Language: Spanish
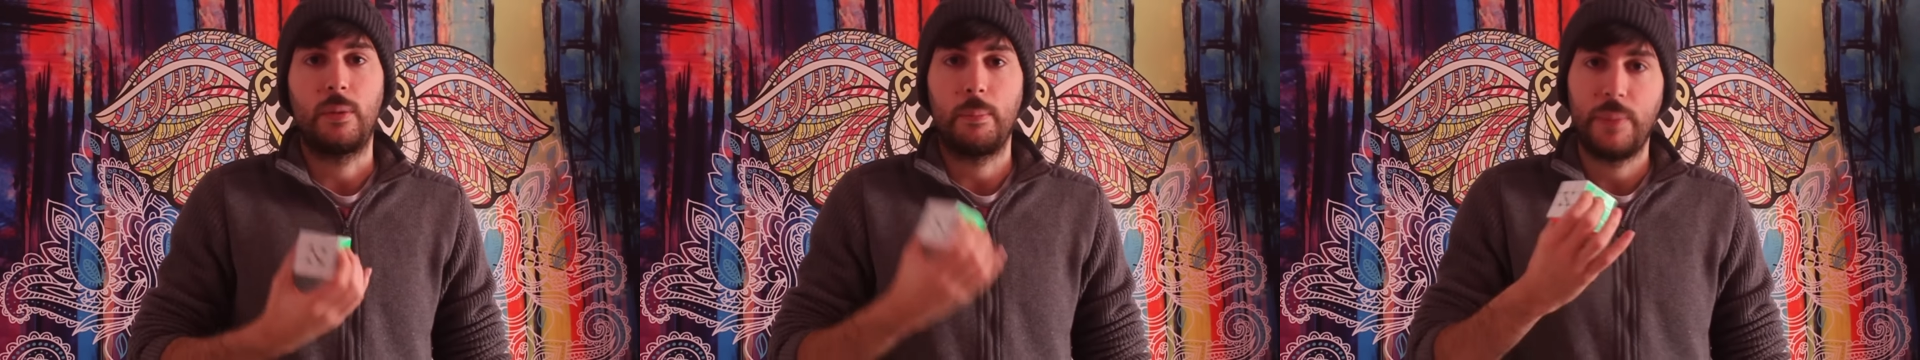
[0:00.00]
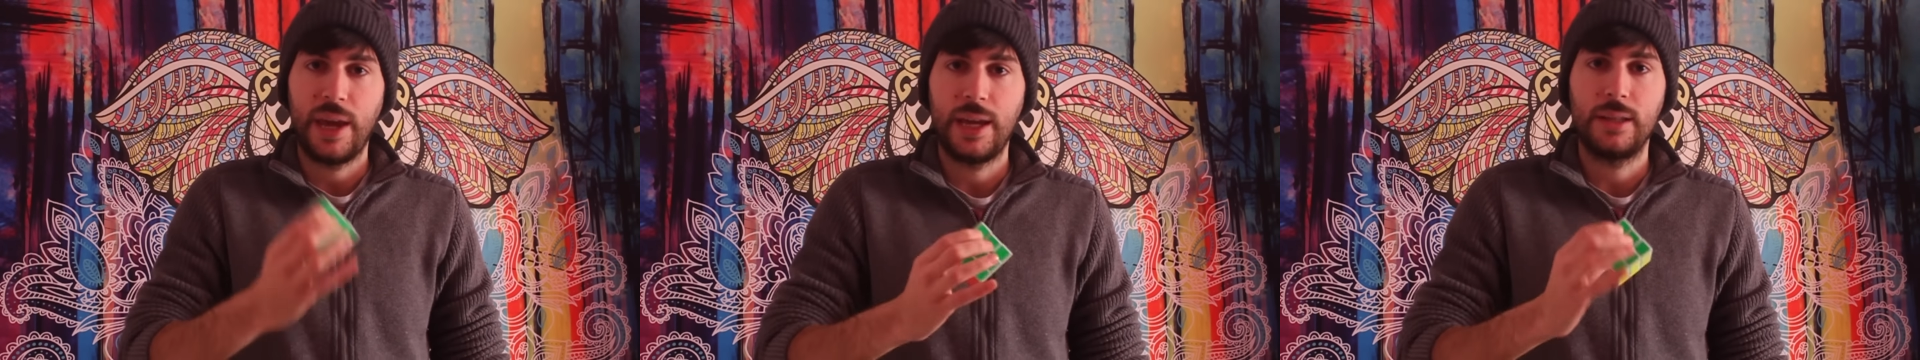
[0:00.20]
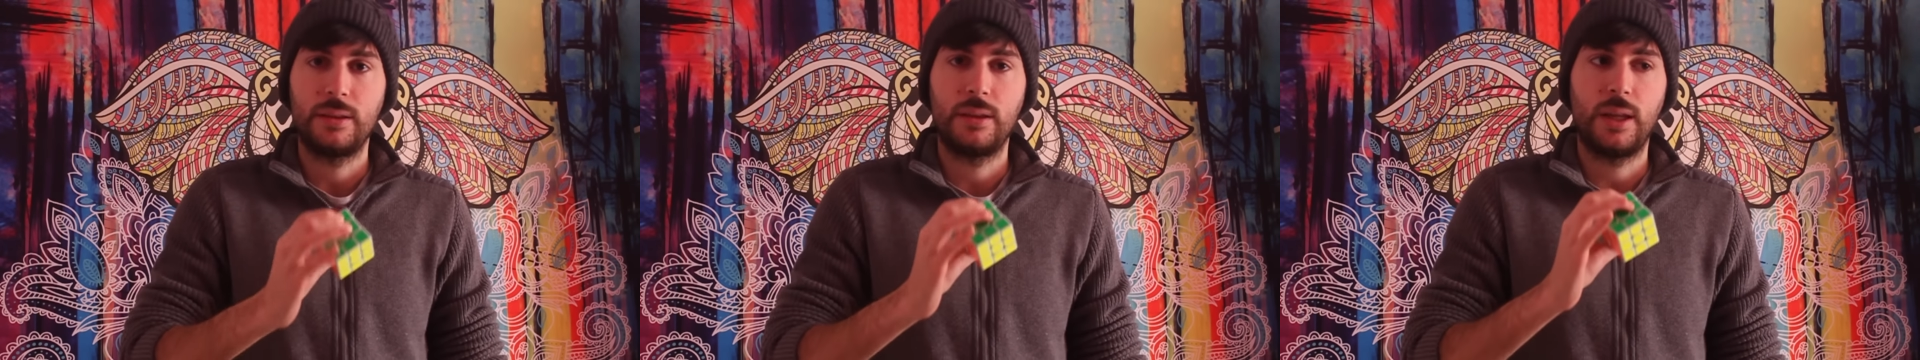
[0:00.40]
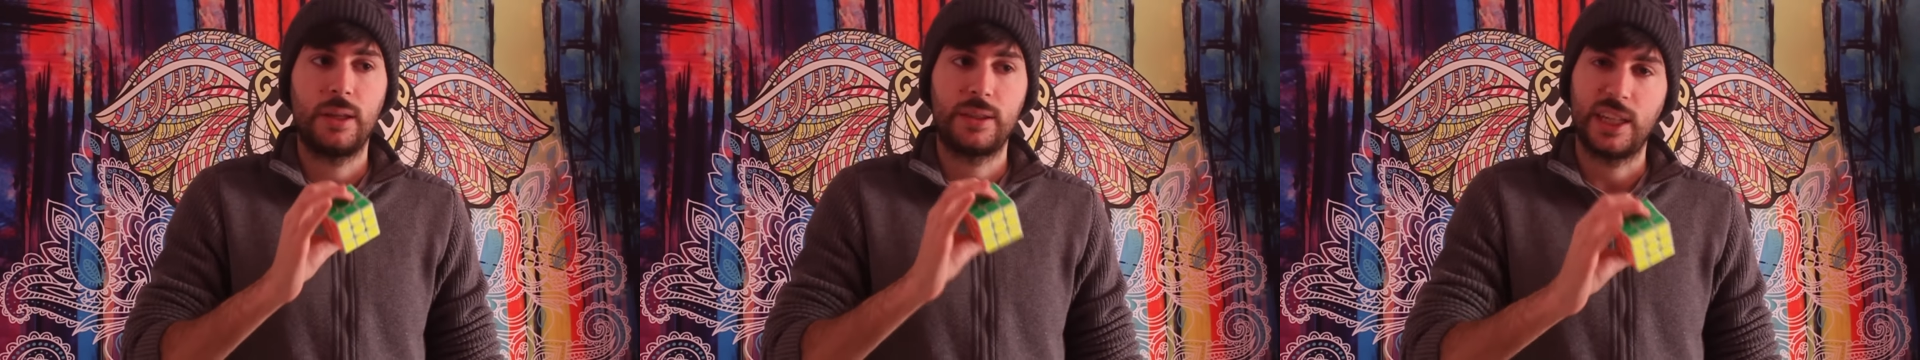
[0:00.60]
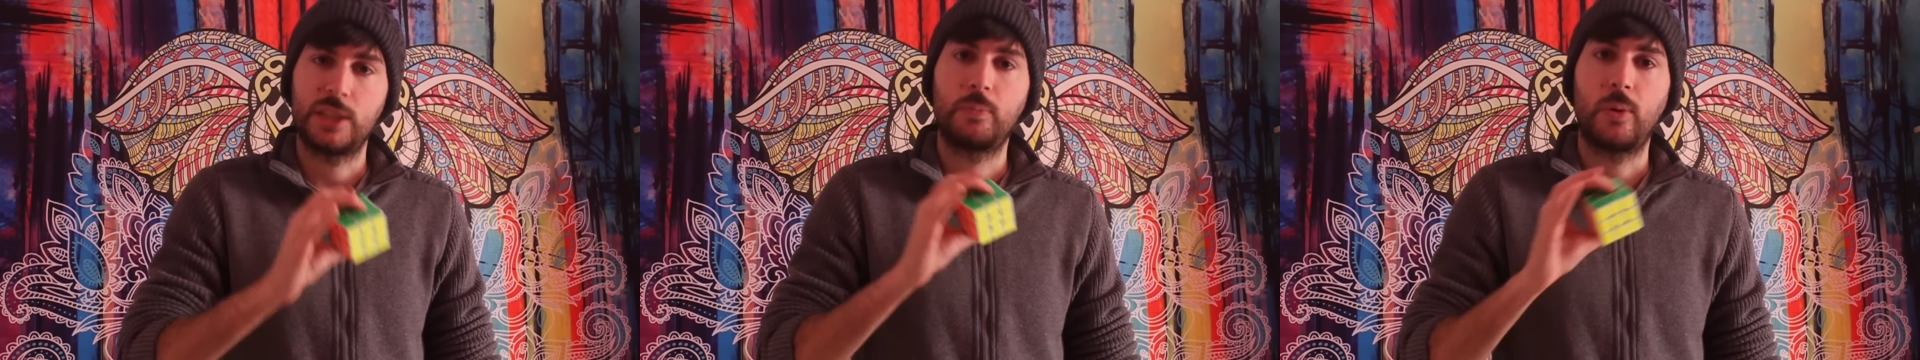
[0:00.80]
main
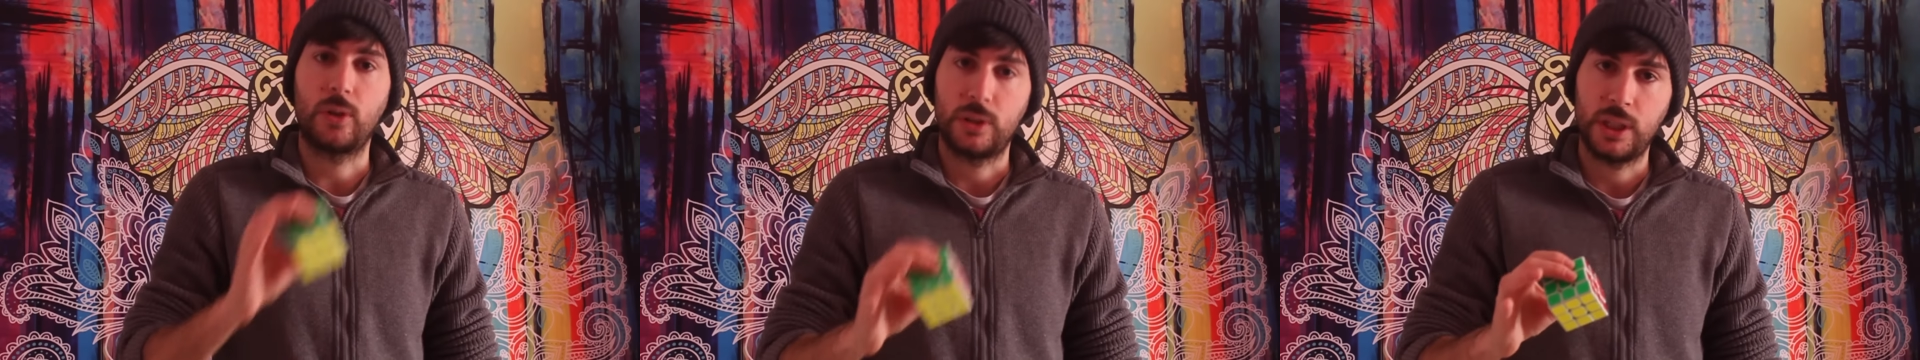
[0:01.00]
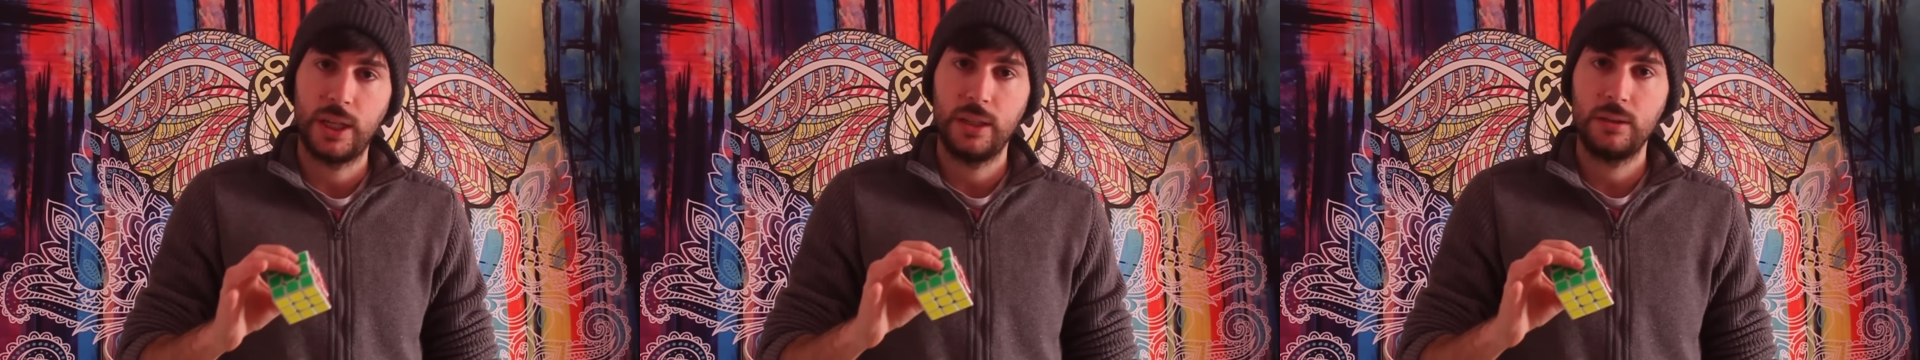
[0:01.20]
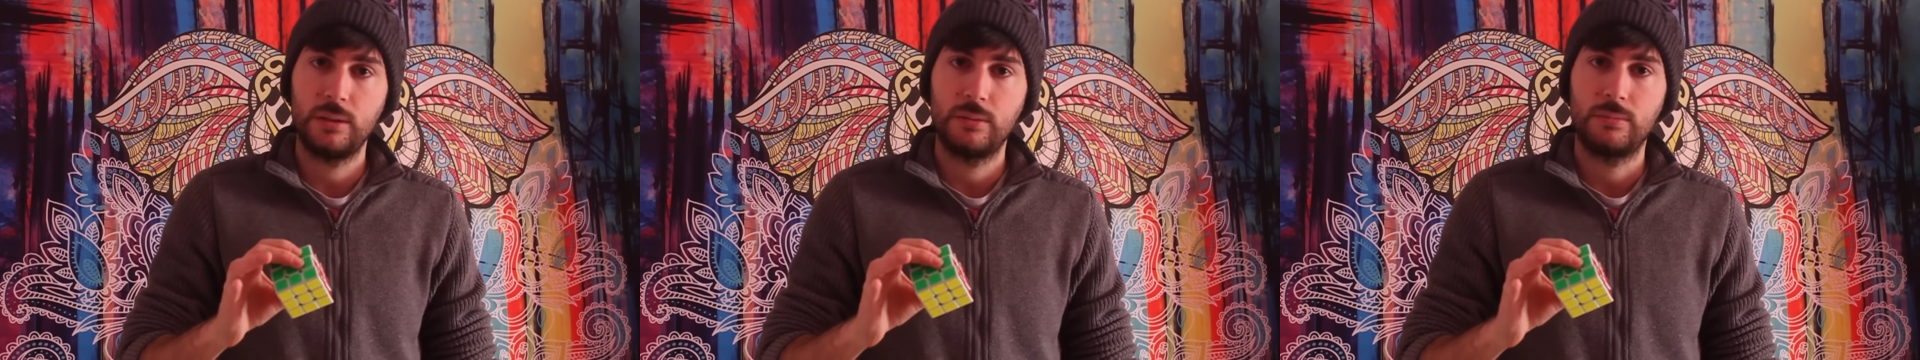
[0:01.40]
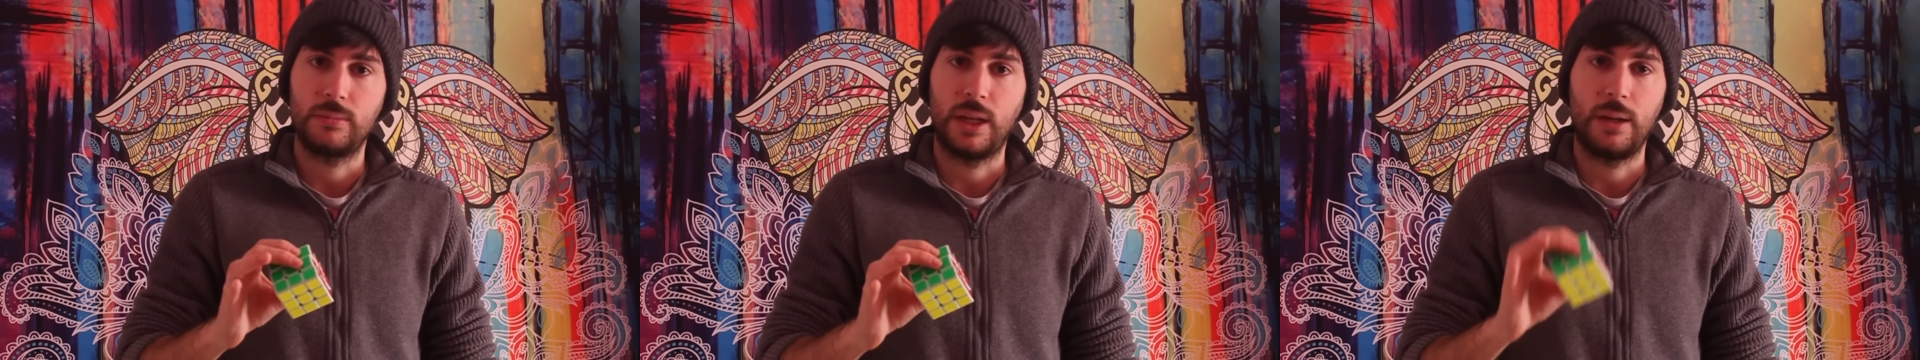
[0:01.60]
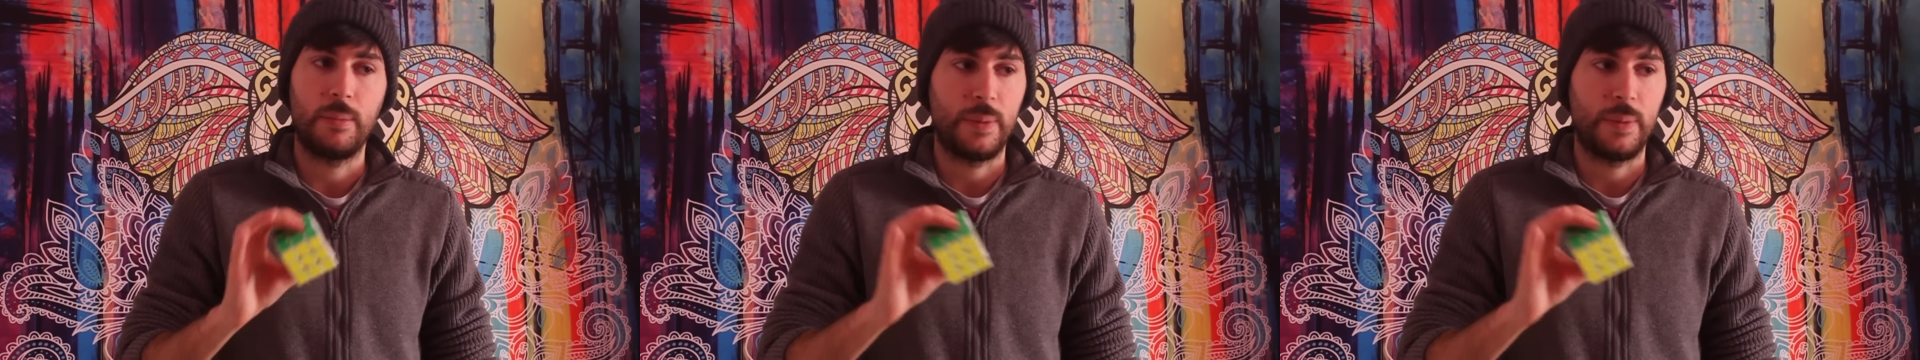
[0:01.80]
de 3x3, ¿vale?